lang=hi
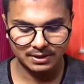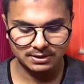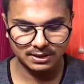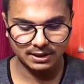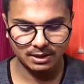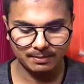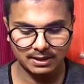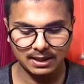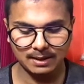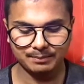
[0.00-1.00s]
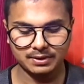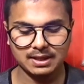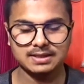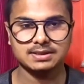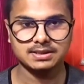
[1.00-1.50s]
प्रेस करने के बाद आप
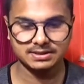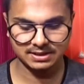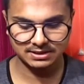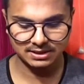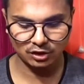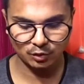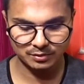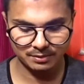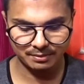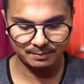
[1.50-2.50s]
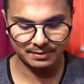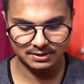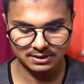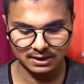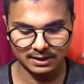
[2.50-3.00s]
यहाँ से चेंज के ऑप्शन पे
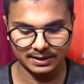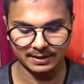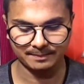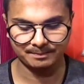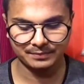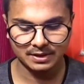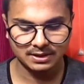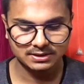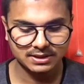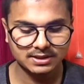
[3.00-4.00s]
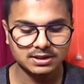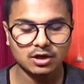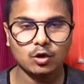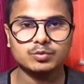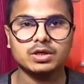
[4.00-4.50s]
प्रेस कर लेंगे चेंज
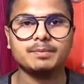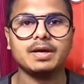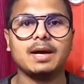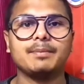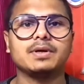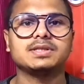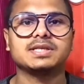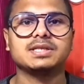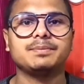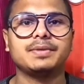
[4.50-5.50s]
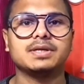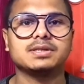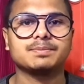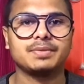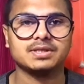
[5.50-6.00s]
के ऑप्शन पर आप जैसे
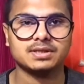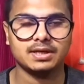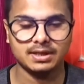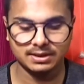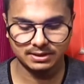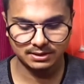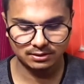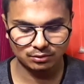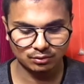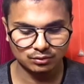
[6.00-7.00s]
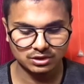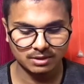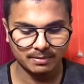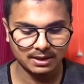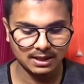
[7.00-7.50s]
प्रेस प्रेस करेंगे तो
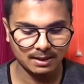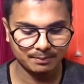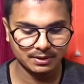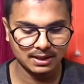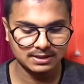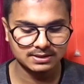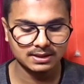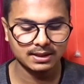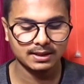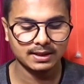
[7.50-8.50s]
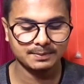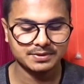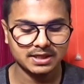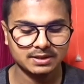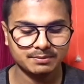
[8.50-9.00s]
उसके बाद आप यहाँ से
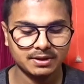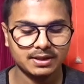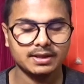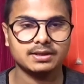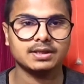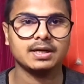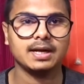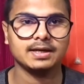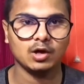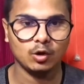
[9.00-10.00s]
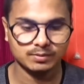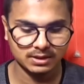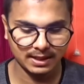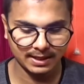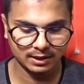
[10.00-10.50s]
लेफ़्ट साइड में थ्री लाइन का
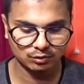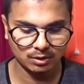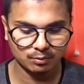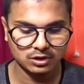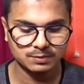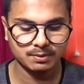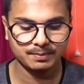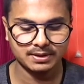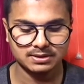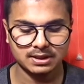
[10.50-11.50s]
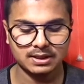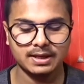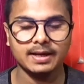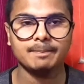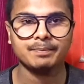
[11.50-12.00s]
ऑप्शन आएगा तो आपको इस पर प्रेस कर
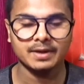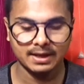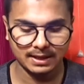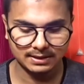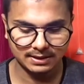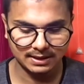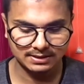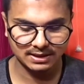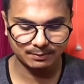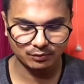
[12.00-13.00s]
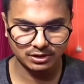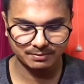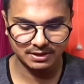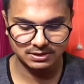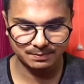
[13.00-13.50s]
लेना है एंड यहाँ से आपको
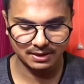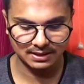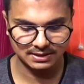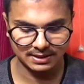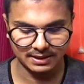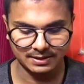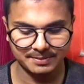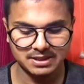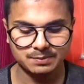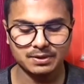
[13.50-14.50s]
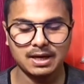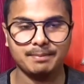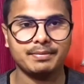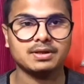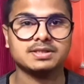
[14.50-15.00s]
इमेज पे आ जाना है इमेज पे
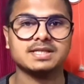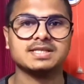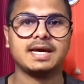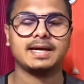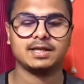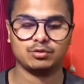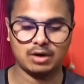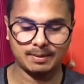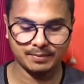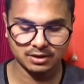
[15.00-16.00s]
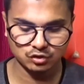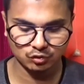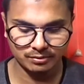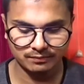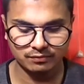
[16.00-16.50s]
आप जैसे आएंगे तो आपका
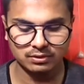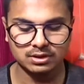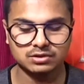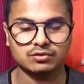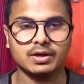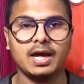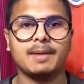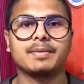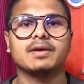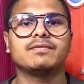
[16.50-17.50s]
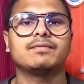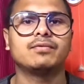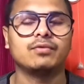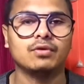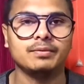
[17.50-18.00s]
जो भी फोल्डर्स होंगे आपके
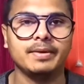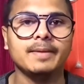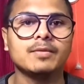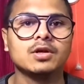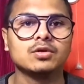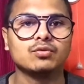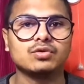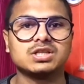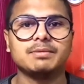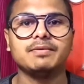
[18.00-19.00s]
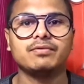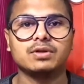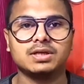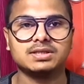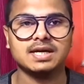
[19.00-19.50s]
फ़ोन में वो सभी
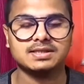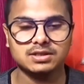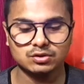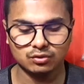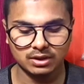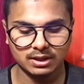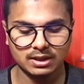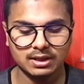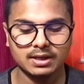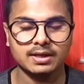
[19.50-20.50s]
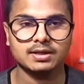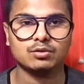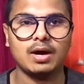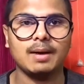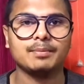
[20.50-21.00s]
फोल्डर्स यहाँ से शो करने लगेंगे
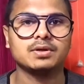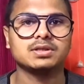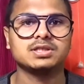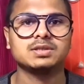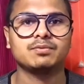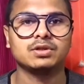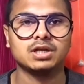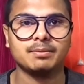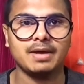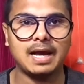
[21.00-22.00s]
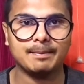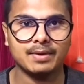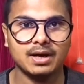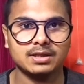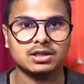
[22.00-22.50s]
तो आप जिस फोल्डर में
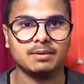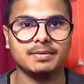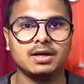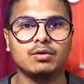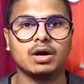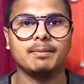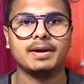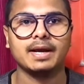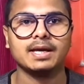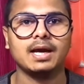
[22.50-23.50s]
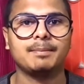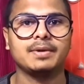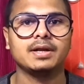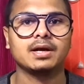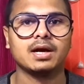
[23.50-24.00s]
आपका थंबनेल होगा बना के
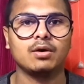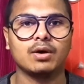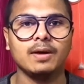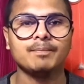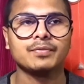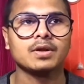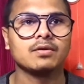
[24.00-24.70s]
आपने रखा होगा